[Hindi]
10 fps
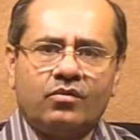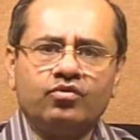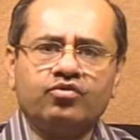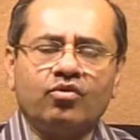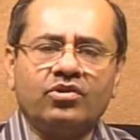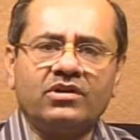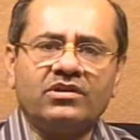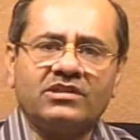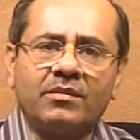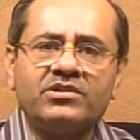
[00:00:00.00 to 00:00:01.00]
उसको
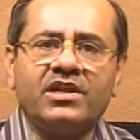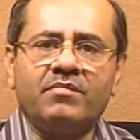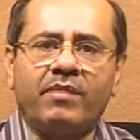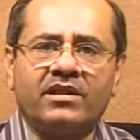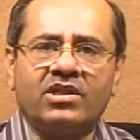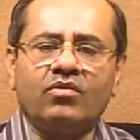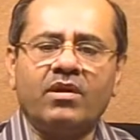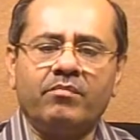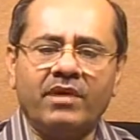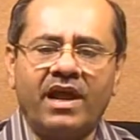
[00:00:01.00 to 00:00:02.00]
समझ नहीं पाते
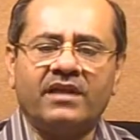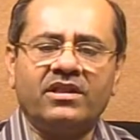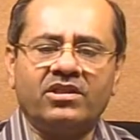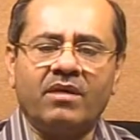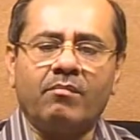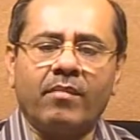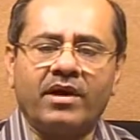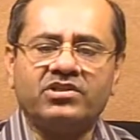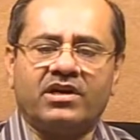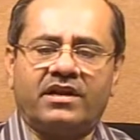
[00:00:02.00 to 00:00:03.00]
उन्हें मिला देते हैं
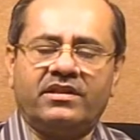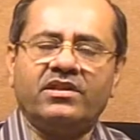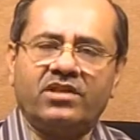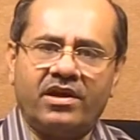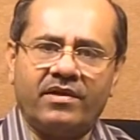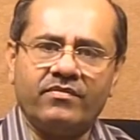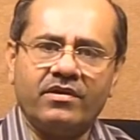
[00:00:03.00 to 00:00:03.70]
मर्ज कर देते हैं